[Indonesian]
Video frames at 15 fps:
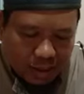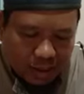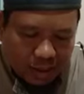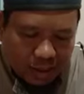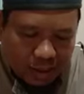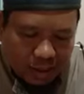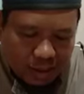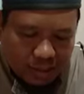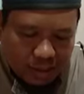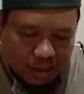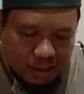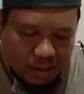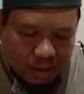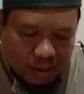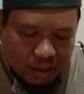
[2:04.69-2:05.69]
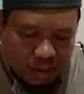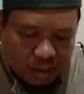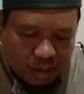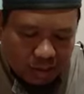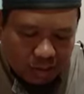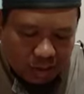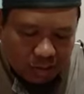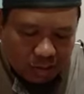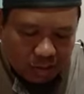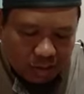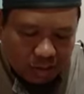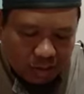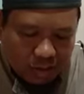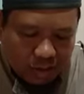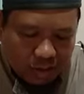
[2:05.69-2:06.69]
kalimat la ilallah
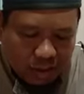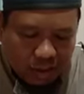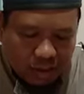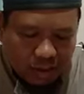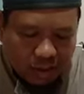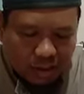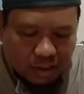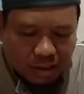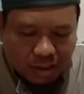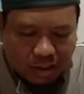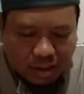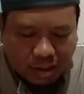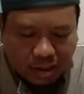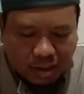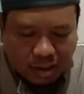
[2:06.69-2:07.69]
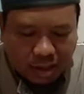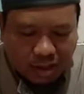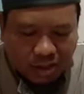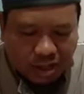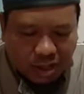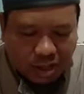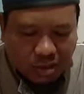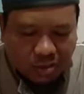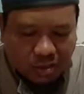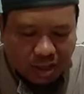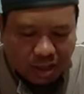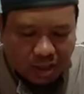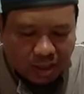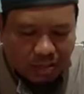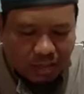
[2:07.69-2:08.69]
berikutnya yajhadu
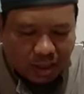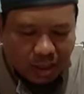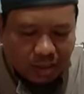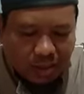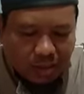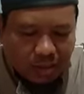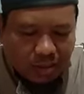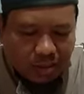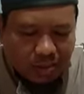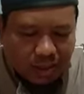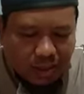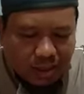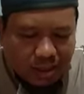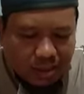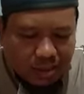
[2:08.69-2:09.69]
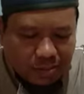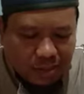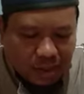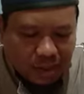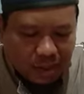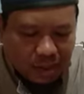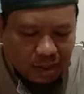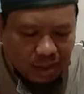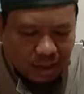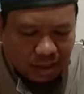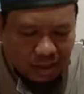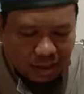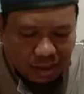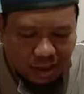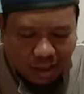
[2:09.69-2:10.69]
asman min asma'illahi
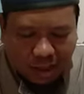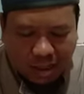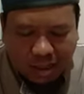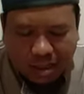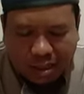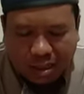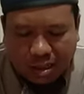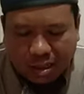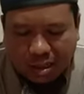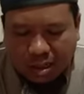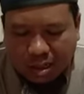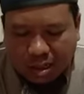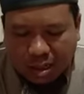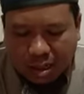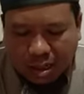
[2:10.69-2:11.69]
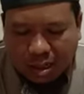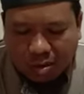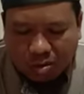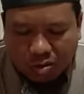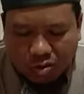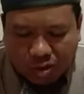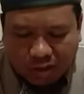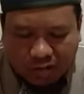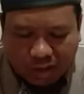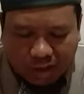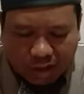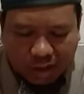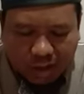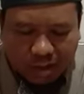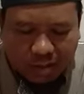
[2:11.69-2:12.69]
ta'ala atau
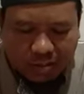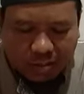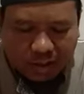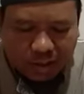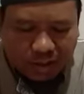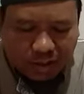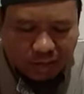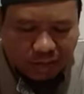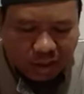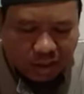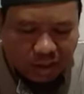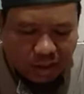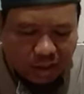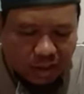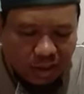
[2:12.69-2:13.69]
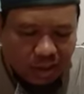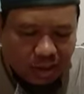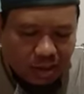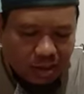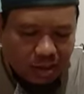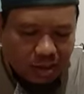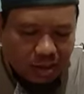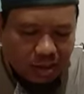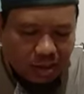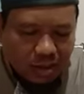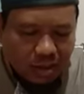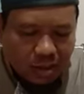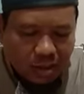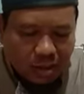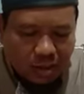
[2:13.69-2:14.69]
sifatan min sifatihi
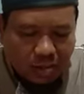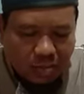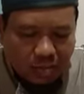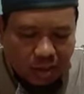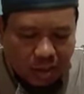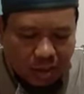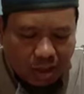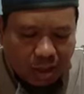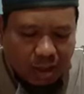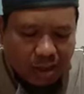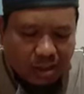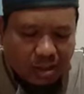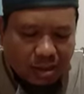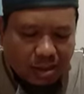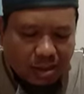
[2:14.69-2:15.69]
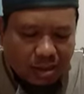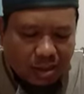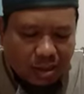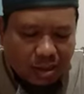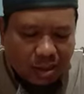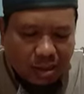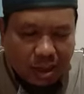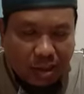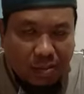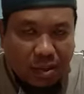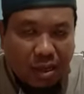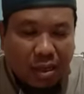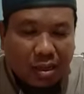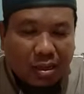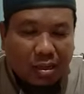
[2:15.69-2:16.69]
menolak
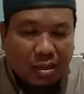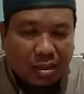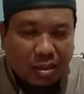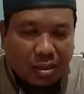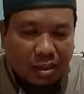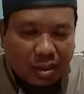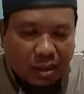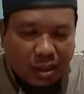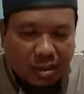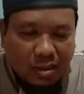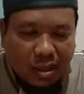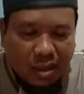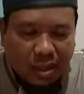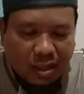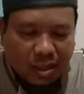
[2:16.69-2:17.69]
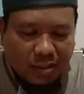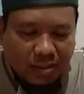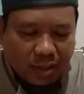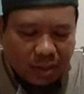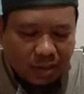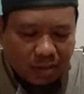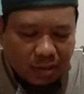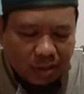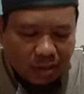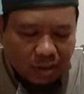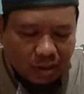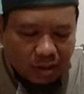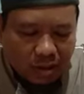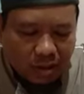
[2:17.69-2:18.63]
nama di antara nama-nama Allah